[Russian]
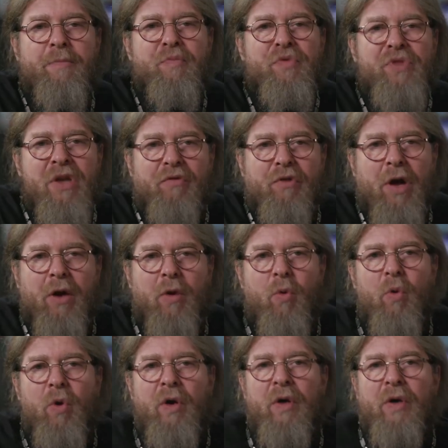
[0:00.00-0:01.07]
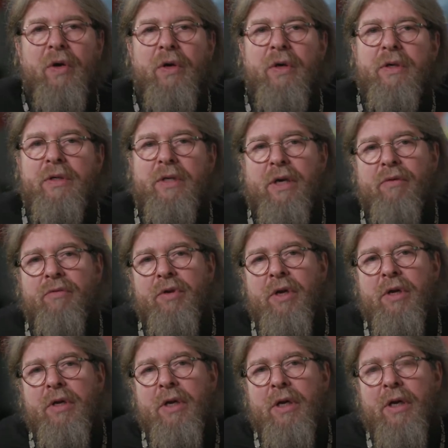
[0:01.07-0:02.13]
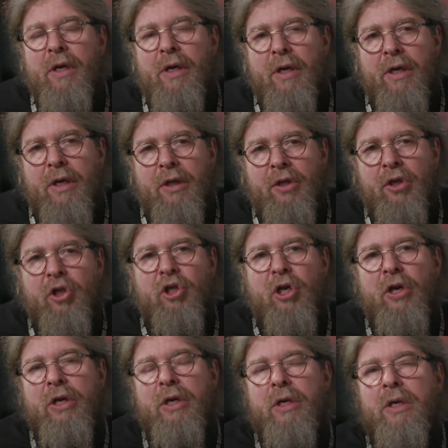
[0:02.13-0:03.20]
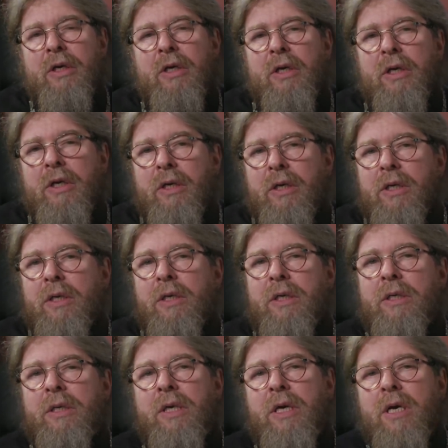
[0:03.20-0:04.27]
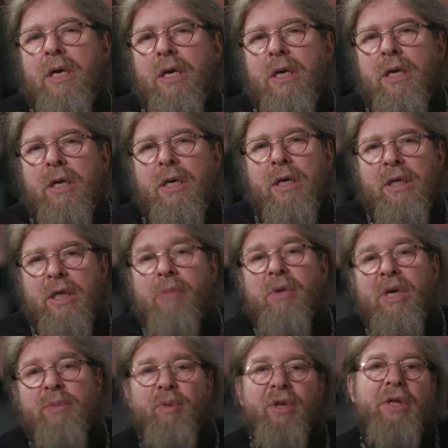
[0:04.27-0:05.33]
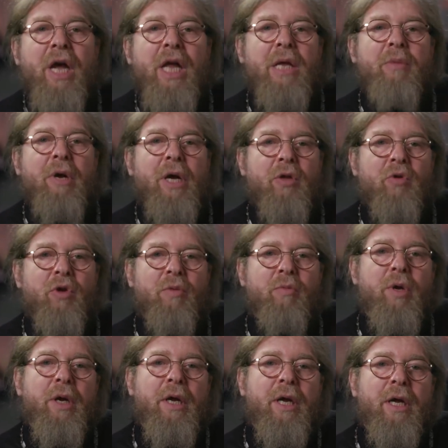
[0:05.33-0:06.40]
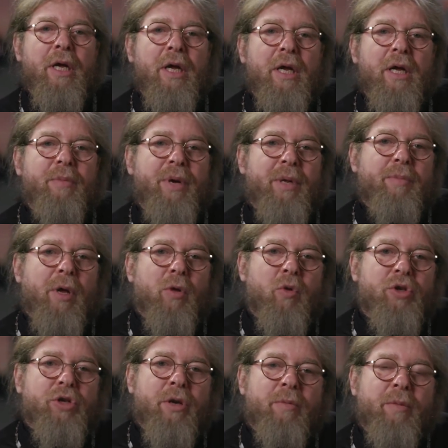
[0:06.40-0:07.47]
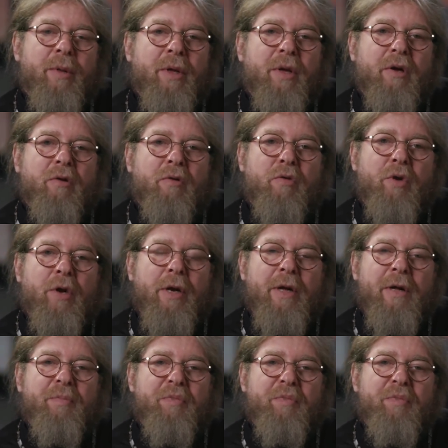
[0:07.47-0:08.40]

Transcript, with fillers: ни в какое сравнение не шли с теми испытаниями, которые были, предположим, в